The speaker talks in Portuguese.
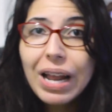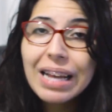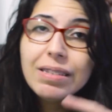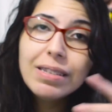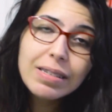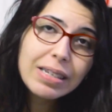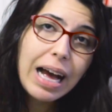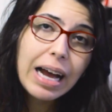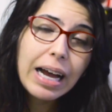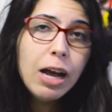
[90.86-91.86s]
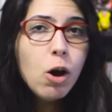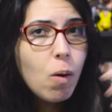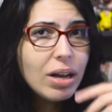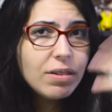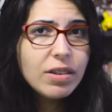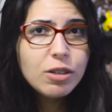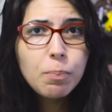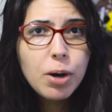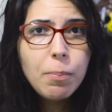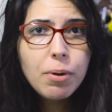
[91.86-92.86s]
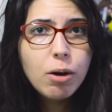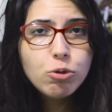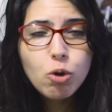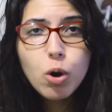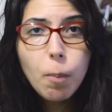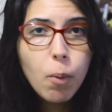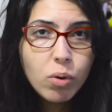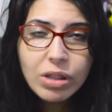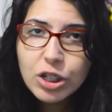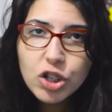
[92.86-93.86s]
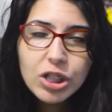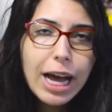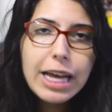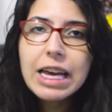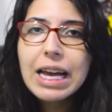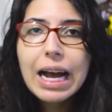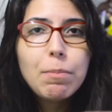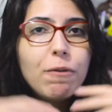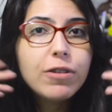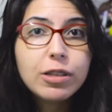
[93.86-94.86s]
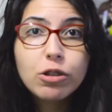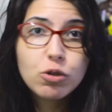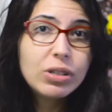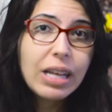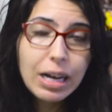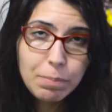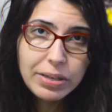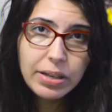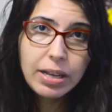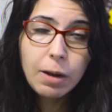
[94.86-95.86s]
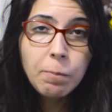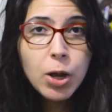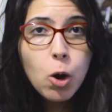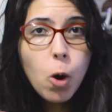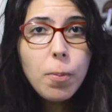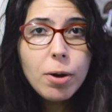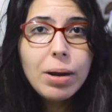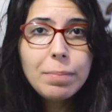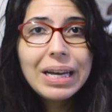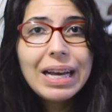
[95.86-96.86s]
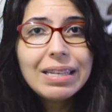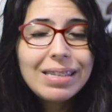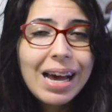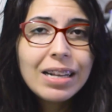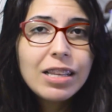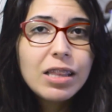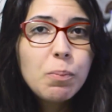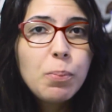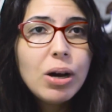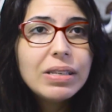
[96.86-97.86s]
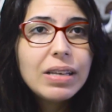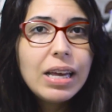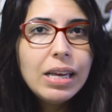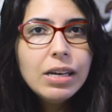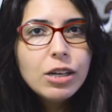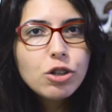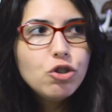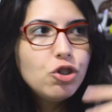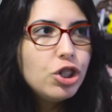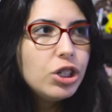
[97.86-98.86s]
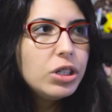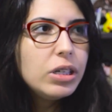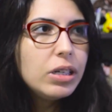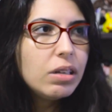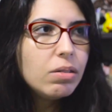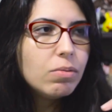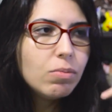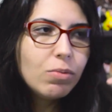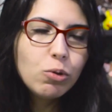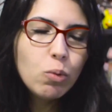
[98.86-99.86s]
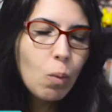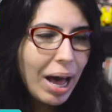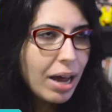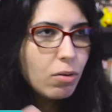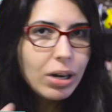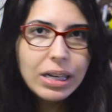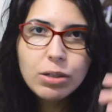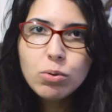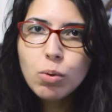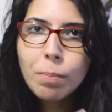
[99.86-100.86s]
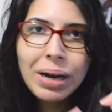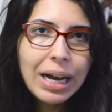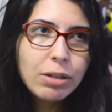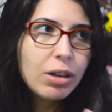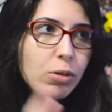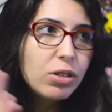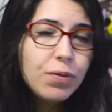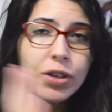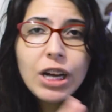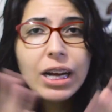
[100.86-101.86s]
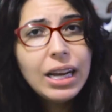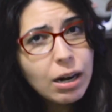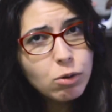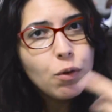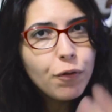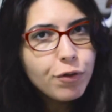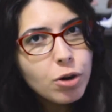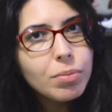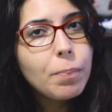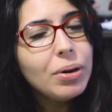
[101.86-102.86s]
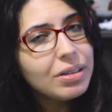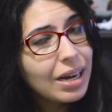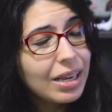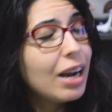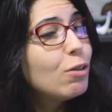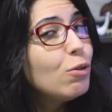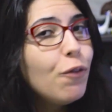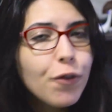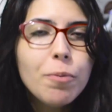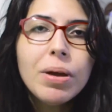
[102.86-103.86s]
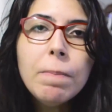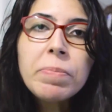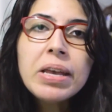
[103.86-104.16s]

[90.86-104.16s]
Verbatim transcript: vai lá e às vezes caga. Ou às vezes o próprio autor muda de ideia e acaba fazendo as coisas da cabeça dele. O problema é que a Sarada depois aí de um arco ali do mangá do Naruto se fechar, aquele arco do filme, pois é, aquele arco do filme